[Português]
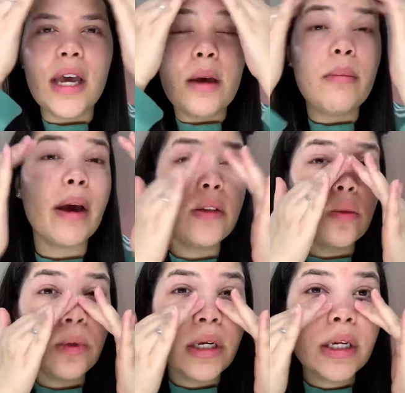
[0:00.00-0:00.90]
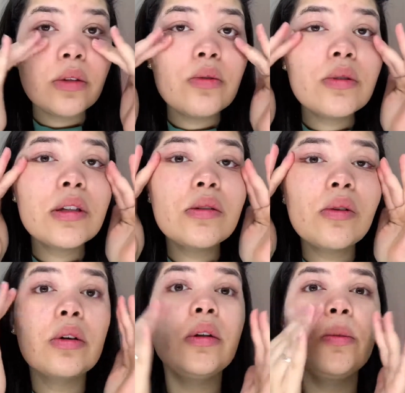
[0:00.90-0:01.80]
É mais um líquidozinho,
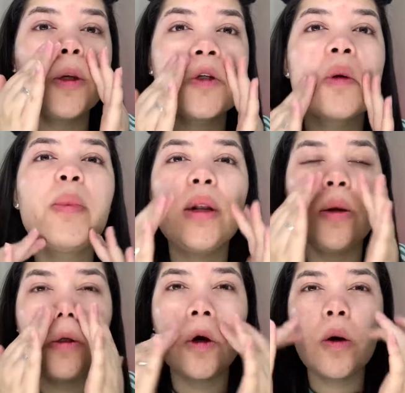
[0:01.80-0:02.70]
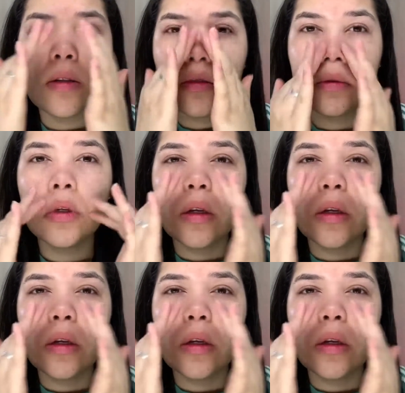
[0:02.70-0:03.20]
ó, não deixa a pele oleosa.